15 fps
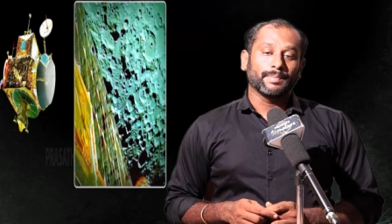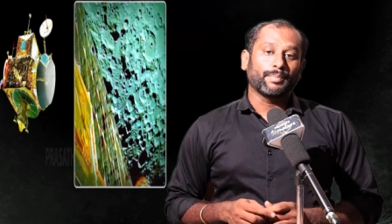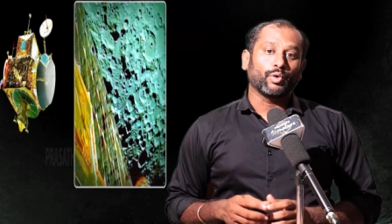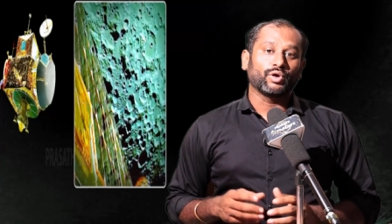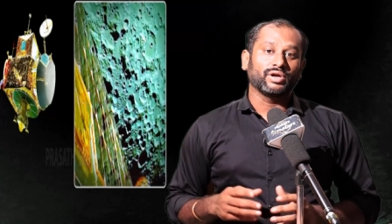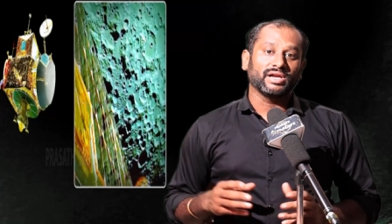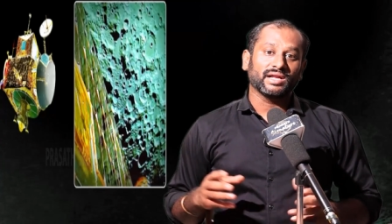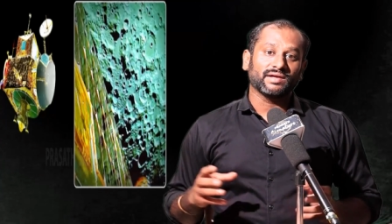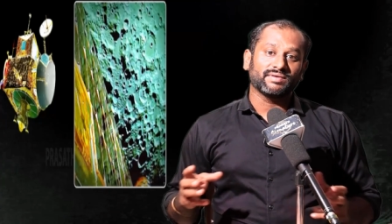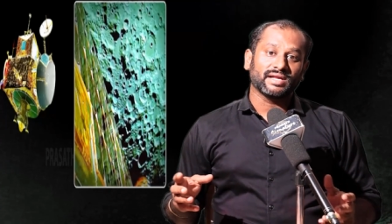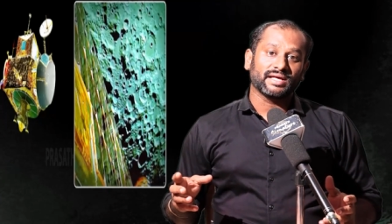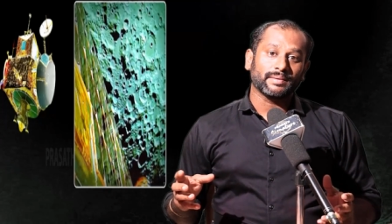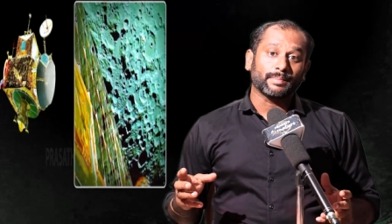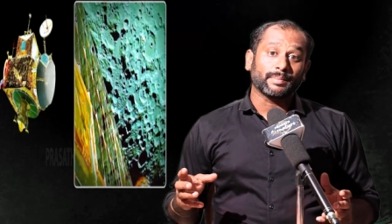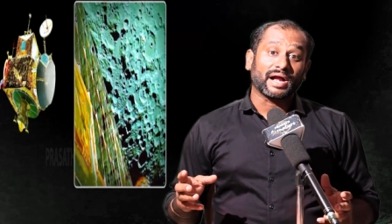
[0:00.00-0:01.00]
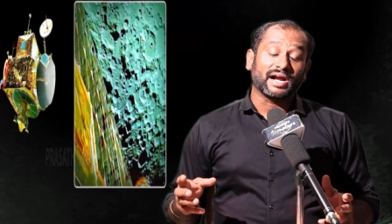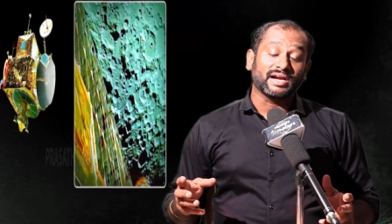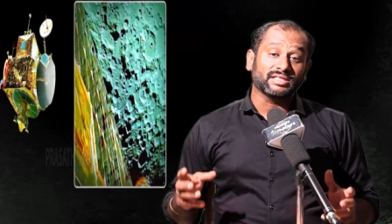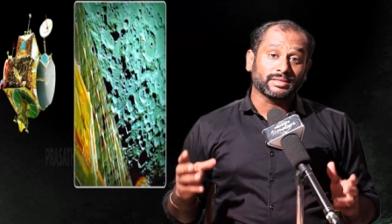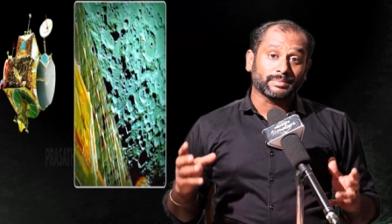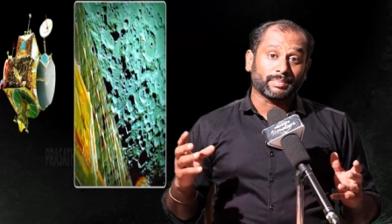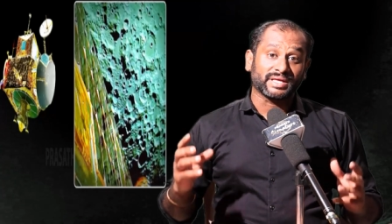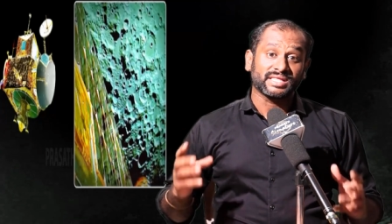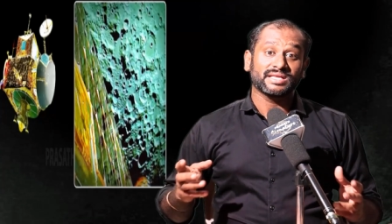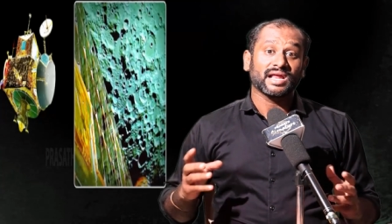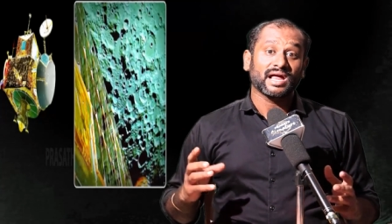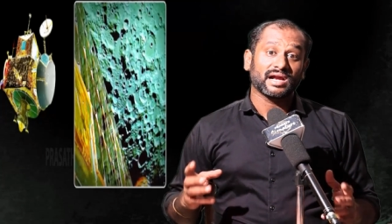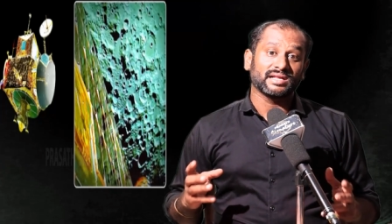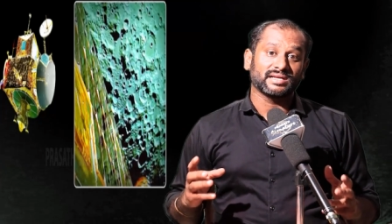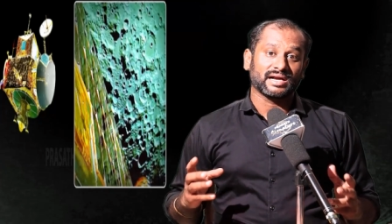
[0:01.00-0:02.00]
இப்போது நிலவில் அடுத்து
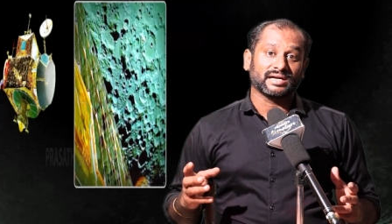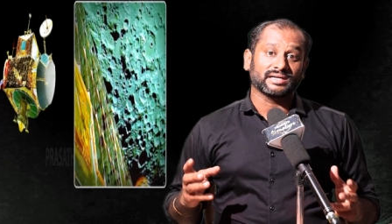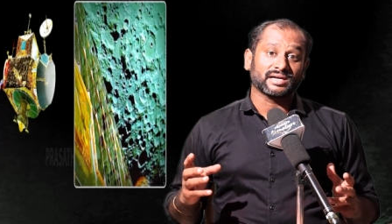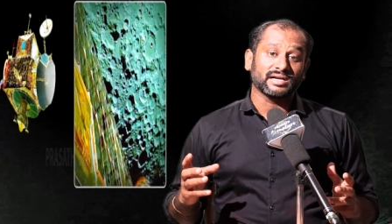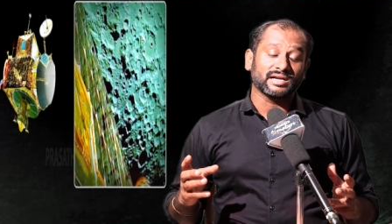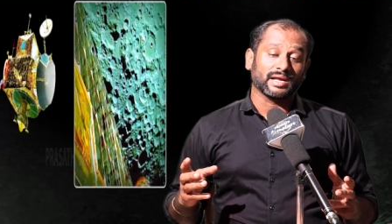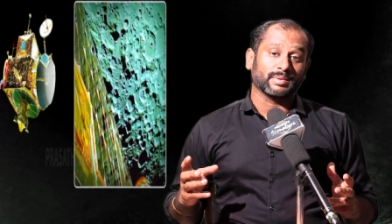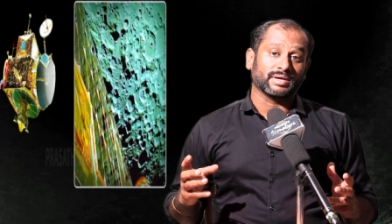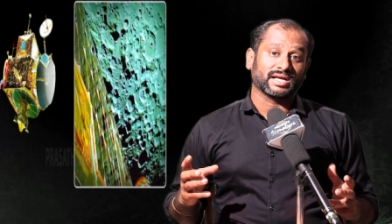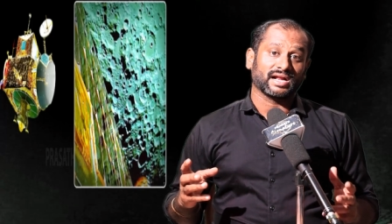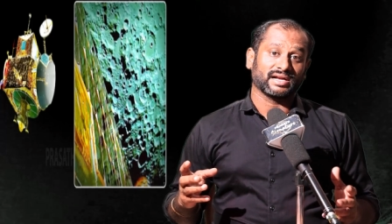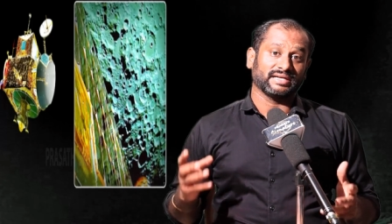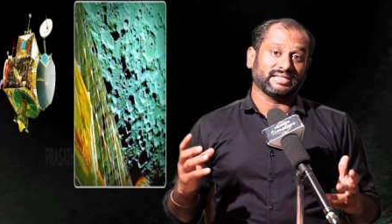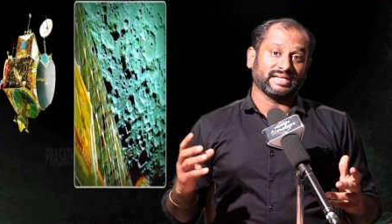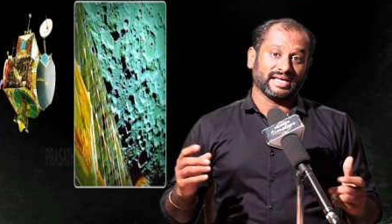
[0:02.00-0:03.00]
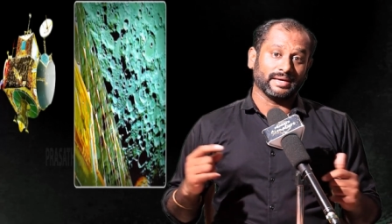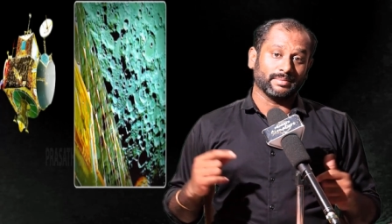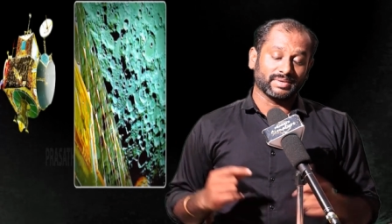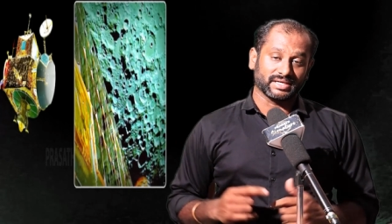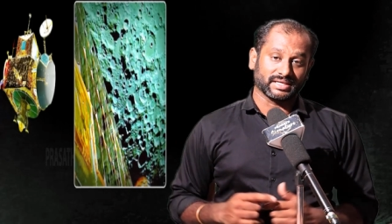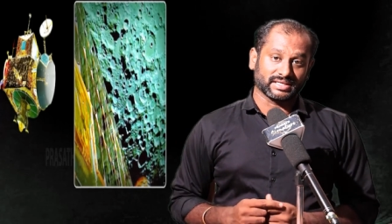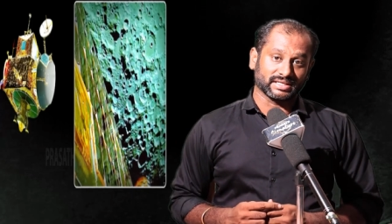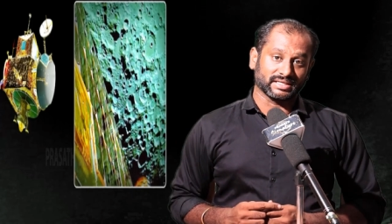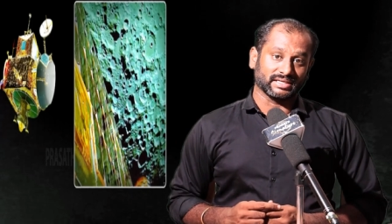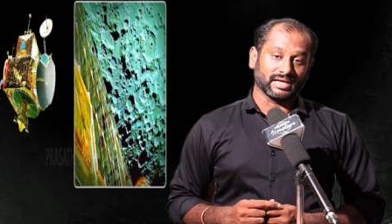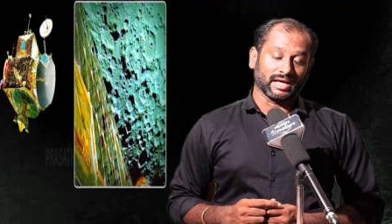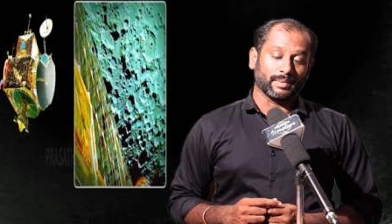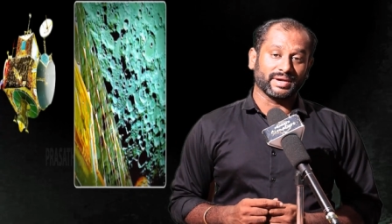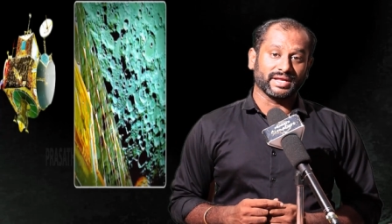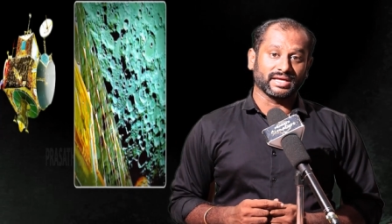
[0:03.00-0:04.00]
பதினாலு நாட்கள் நமக்கான டைம் இருக்குது
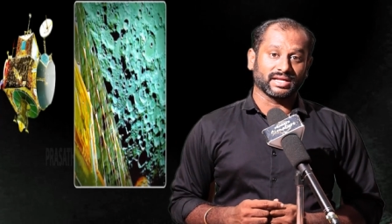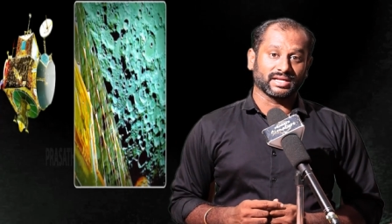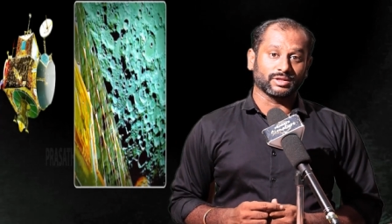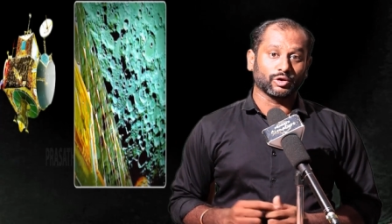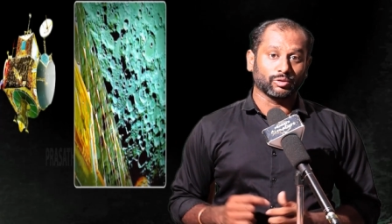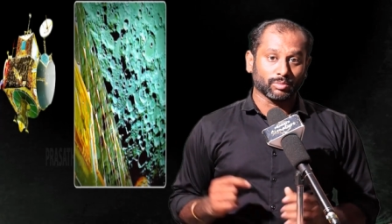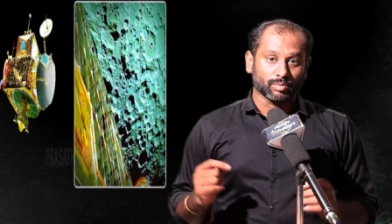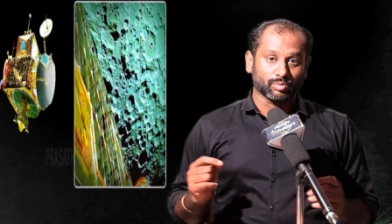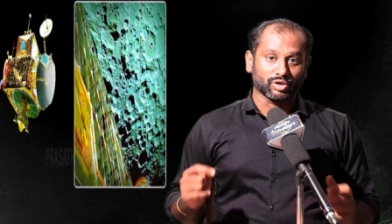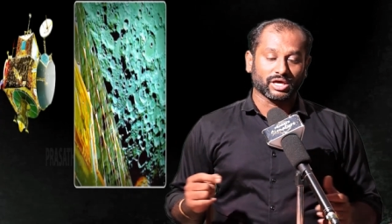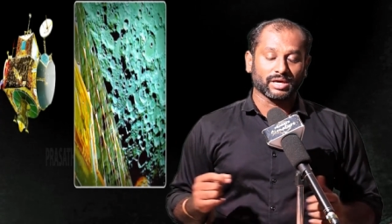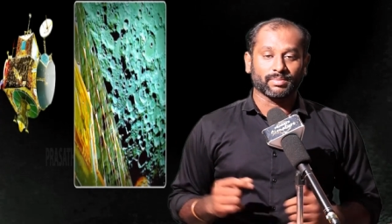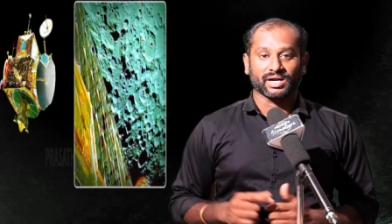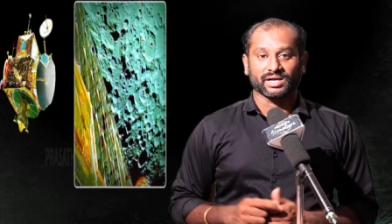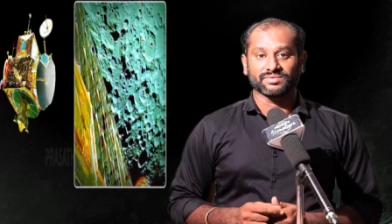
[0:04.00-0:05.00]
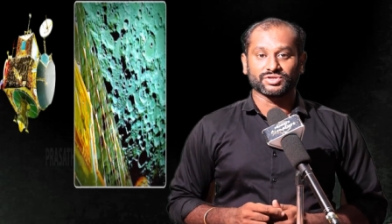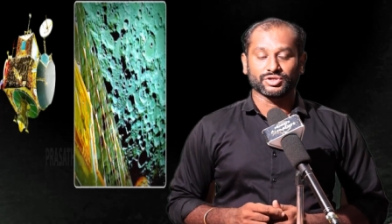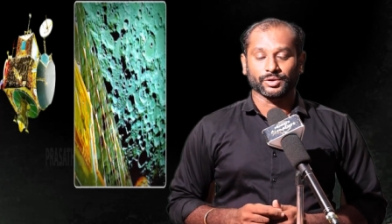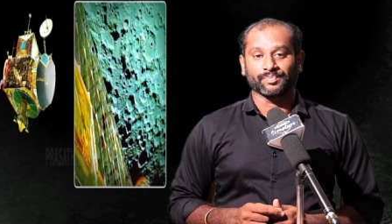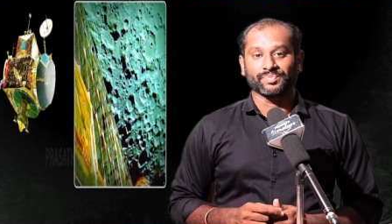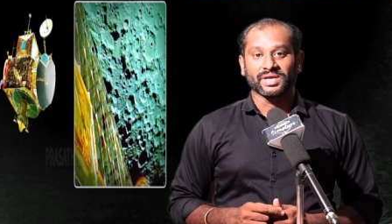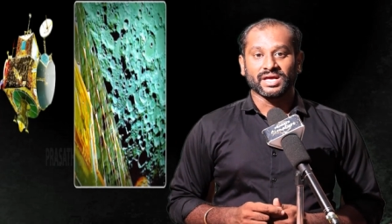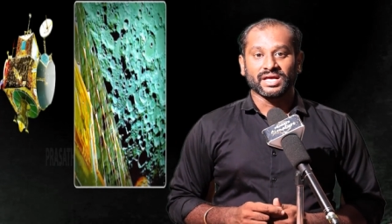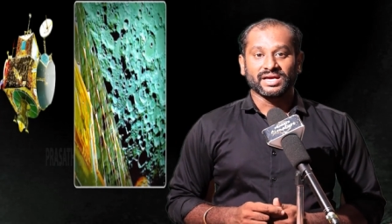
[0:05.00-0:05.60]
அப்படிங்கிறது ரொம்ப முக்கியமான விஷயம்